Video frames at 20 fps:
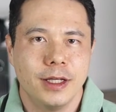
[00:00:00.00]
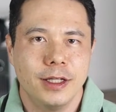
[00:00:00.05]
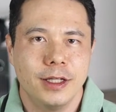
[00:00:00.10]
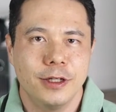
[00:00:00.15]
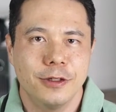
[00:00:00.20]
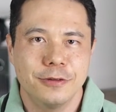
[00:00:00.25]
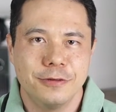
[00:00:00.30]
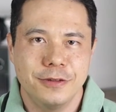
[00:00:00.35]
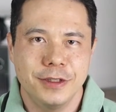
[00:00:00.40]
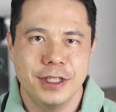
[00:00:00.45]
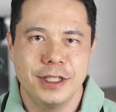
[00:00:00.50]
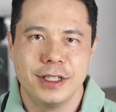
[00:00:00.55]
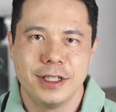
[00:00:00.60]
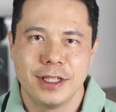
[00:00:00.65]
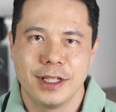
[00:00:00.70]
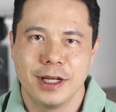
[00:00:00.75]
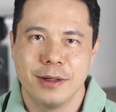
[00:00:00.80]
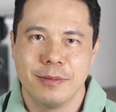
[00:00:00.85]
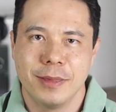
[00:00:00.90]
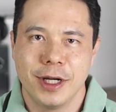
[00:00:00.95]
E eu vi
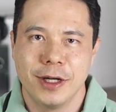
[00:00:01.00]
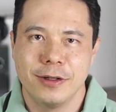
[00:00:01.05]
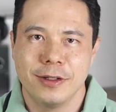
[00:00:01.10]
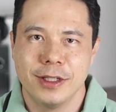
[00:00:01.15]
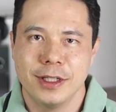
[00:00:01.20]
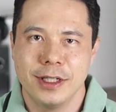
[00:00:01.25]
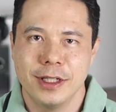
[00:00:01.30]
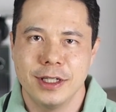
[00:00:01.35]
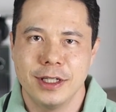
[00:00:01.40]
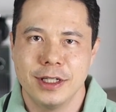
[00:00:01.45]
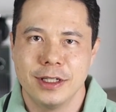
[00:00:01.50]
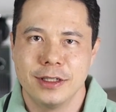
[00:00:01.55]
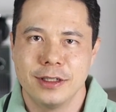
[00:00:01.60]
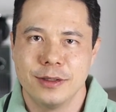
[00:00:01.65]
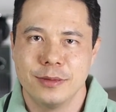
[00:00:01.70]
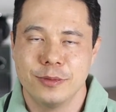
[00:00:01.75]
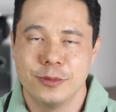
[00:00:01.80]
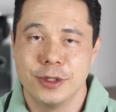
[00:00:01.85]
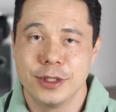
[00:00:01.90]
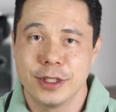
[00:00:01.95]
que a maioria,
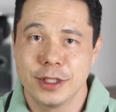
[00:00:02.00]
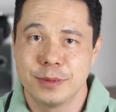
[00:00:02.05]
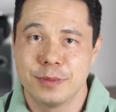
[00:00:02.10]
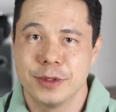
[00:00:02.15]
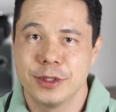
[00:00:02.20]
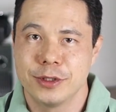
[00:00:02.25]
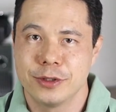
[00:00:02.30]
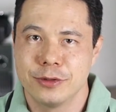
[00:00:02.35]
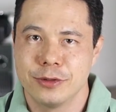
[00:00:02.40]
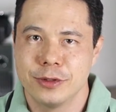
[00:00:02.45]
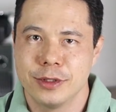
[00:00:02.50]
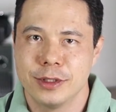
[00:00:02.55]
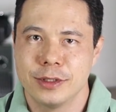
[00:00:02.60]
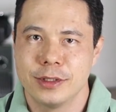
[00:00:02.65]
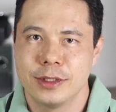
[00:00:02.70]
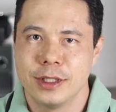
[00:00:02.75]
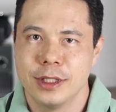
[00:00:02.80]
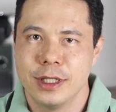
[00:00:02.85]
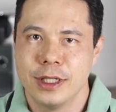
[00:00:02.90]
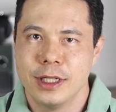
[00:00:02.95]
muitas
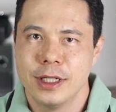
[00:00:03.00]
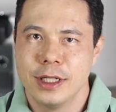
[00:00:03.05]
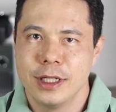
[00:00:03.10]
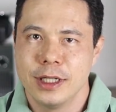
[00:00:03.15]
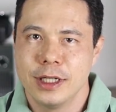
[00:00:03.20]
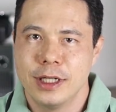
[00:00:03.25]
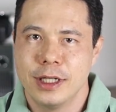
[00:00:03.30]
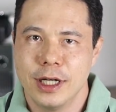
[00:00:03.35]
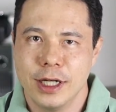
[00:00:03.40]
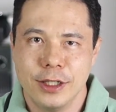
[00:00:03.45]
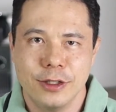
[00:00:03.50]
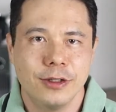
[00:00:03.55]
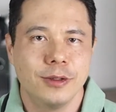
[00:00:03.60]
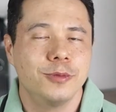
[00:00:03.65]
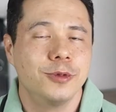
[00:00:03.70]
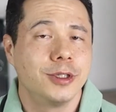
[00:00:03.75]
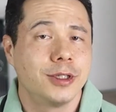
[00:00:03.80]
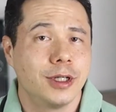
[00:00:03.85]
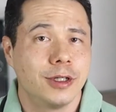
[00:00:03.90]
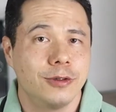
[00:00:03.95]
pessoas, ganhou
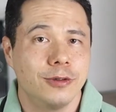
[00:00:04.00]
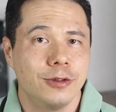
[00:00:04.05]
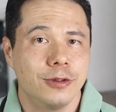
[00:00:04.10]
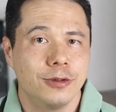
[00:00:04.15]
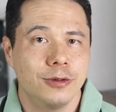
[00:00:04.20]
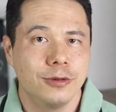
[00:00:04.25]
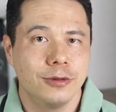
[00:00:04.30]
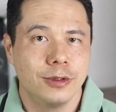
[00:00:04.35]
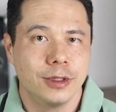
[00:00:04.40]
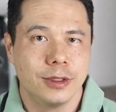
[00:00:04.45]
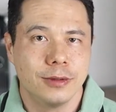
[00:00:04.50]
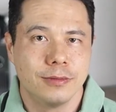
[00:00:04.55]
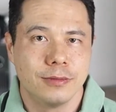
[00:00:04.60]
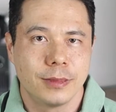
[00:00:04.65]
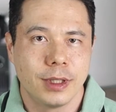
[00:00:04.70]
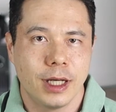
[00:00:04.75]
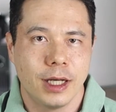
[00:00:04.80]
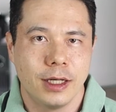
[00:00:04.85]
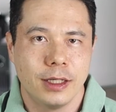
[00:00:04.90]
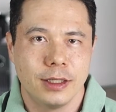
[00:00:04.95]
muita gordura,
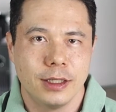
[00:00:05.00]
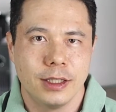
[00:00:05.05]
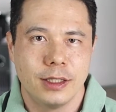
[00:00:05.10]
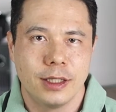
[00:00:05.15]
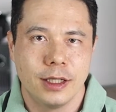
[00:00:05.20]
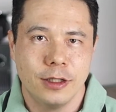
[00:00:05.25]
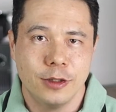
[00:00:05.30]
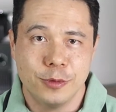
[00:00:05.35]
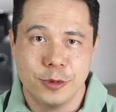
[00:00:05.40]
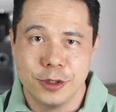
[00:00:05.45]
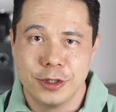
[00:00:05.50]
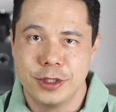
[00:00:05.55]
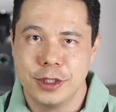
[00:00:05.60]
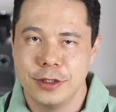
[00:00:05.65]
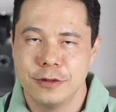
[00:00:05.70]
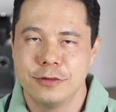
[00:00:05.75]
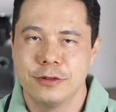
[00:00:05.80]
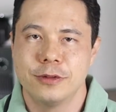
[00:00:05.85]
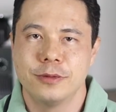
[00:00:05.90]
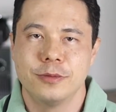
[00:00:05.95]
tá? E tem um
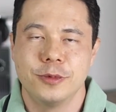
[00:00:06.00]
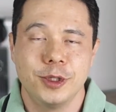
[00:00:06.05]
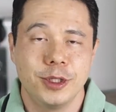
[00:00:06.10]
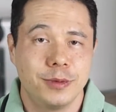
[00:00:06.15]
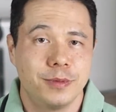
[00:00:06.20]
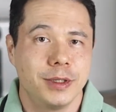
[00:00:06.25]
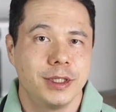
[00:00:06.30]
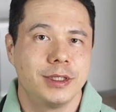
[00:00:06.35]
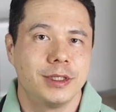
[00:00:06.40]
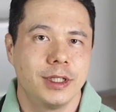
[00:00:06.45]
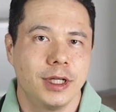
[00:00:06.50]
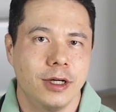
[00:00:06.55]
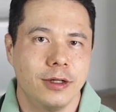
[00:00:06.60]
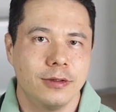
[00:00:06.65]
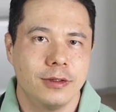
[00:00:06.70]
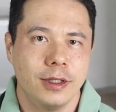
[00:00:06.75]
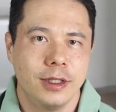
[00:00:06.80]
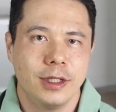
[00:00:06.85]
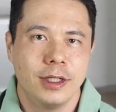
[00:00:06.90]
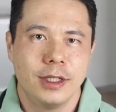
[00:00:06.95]
motivo muito
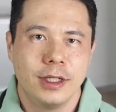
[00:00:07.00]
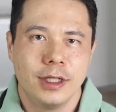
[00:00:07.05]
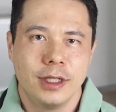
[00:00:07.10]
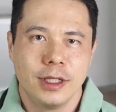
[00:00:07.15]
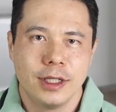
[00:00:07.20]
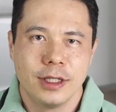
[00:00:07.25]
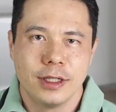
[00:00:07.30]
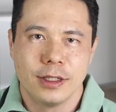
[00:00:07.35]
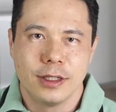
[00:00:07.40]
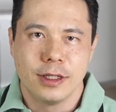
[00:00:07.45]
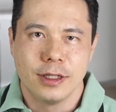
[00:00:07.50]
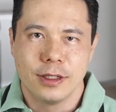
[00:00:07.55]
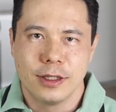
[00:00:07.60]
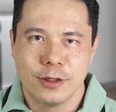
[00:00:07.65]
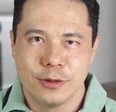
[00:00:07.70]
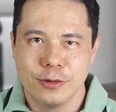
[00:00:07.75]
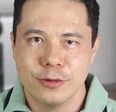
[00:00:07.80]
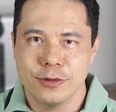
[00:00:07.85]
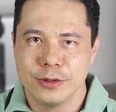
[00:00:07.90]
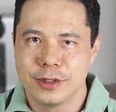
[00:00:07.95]
especial, eh,
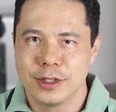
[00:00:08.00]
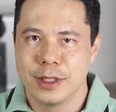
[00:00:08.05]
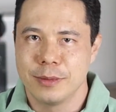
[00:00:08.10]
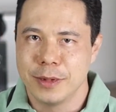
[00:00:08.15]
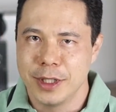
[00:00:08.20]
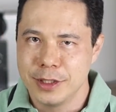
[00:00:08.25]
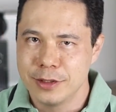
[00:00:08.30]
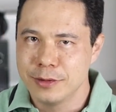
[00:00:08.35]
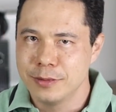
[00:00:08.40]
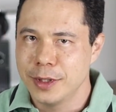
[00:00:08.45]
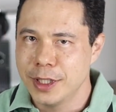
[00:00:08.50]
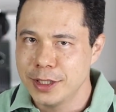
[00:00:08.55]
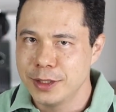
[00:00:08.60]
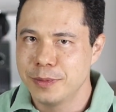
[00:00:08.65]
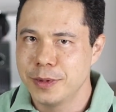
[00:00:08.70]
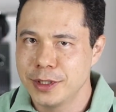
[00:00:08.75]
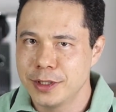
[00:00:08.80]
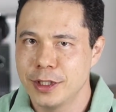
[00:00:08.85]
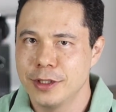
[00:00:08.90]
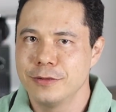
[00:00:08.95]
alguns, né? Mas o mais
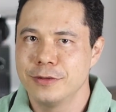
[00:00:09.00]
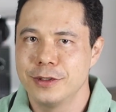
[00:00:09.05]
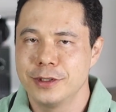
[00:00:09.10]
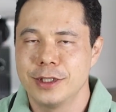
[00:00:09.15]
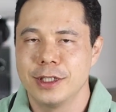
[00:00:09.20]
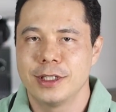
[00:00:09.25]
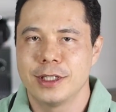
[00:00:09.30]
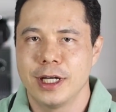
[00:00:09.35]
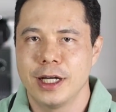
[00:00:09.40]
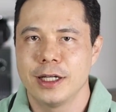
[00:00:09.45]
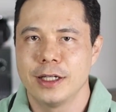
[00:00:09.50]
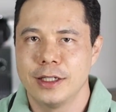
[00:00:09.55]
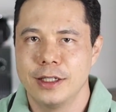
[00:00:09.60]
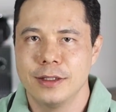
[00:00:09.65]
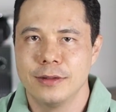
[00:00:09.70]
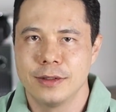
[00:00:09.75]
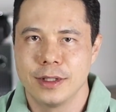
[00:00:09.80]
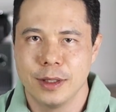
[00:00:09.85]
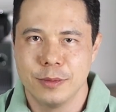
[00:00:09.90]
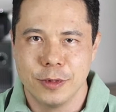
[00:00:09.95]
especial eu vou citar
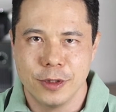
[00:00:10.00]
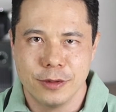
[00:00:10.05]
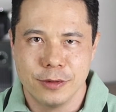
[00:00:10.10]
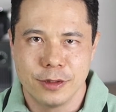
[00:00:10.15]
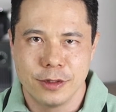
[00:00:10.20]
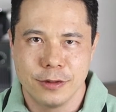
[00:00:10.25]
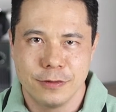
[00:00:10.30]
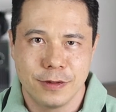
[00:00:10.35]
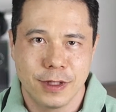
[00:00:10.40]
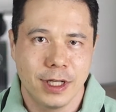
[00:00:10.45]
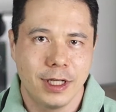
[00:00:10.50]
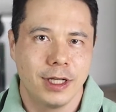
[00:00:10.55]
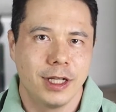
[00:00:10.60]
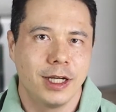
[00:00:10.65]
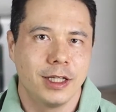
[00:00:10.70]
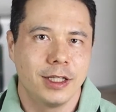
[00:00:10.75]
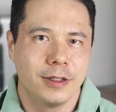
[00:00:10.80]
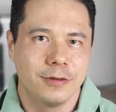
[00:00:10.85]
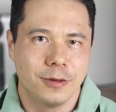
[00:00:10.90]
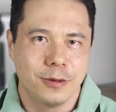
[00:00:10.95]
aqui, tá bom? Então fica
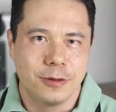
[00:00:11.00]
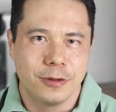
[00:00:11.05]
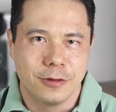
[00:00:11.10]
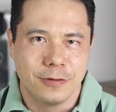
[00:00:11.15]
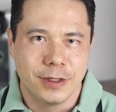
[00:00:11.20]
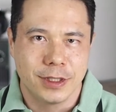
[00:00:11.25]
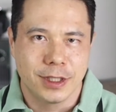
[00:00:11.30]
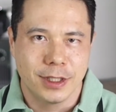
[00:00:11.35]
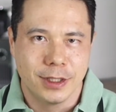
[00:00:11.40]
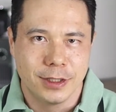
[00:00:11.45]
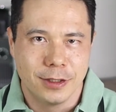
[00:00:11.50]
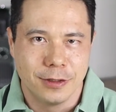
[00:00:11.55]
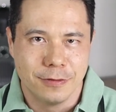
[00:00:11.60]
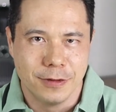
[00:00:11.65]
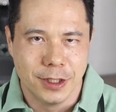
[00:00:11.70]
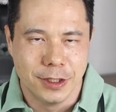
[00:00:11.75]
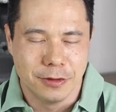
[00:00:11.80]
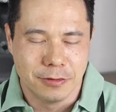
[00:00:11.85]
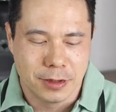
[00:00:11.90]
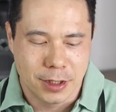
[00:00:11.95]
ligado aí, vamos conversar nesse
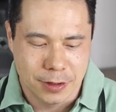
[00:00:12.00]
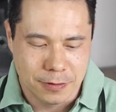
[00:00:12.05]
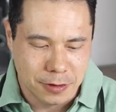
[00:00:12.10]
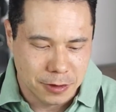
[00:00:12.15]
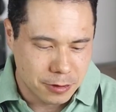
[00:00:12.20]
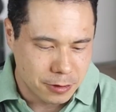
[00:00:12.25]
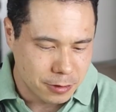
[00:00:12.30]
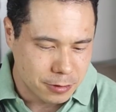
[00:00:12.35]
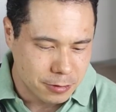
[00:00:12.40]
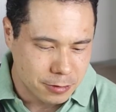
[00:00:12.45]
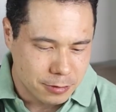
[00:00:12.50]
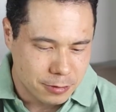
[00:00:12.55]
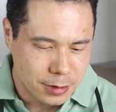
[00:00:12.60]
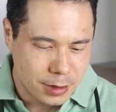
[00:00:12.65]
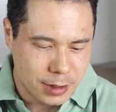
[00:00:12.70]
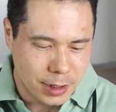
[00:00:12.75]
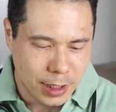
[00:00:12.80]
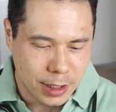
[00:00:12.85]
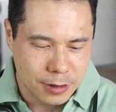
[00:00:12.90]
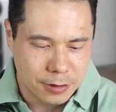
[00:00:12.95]
vídeo. Você viu, eu tô com um
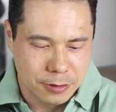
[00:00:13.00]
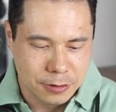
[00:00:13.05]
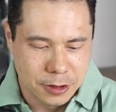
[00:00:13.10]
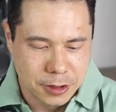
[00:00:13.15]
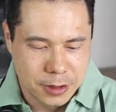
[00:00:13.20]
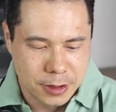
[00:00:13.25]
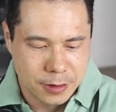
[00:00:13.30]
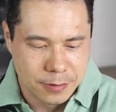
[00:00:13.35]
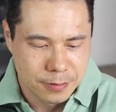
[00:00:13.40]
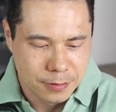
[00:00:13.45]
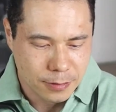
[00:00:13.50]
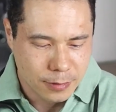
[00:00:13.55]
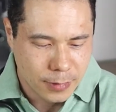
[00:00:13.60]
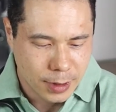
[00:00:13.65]
esteto hoje.